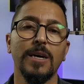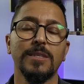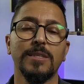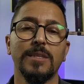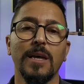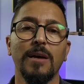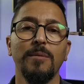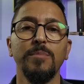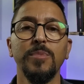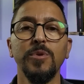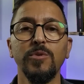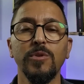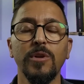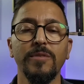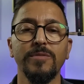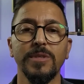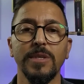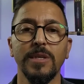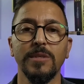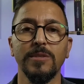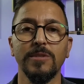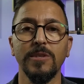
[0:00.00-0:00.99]
até
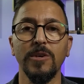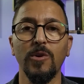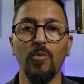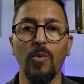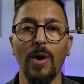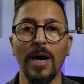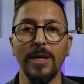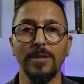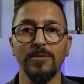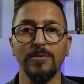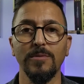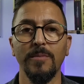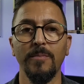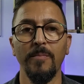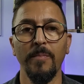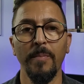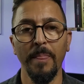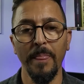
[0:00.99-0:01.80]
1904.